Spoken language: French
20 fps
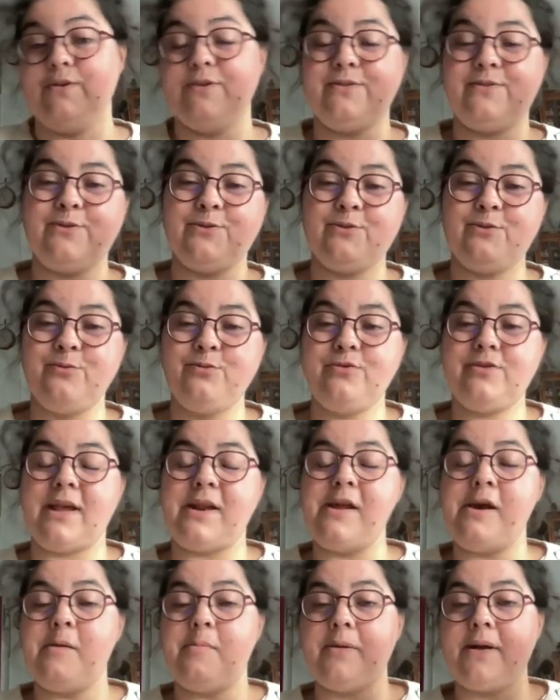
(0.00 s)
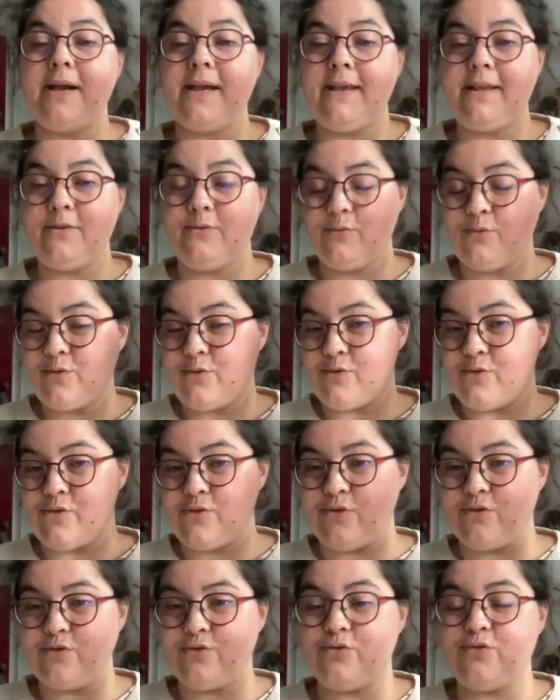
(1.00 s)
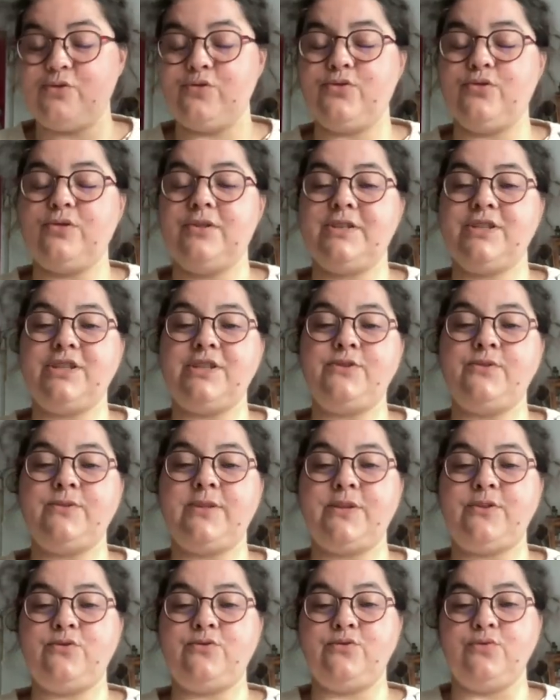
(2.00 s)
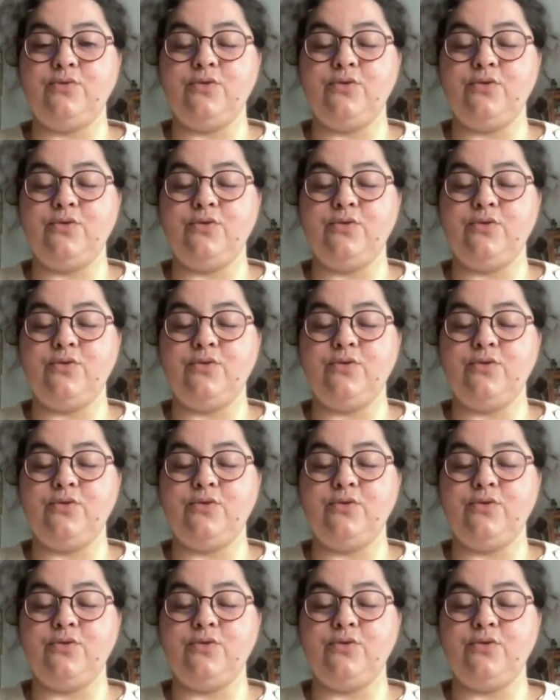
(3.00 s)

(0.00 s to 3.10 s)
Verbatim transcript: sur ce bouquin-là après, donc euh, j'ai sauté dessus.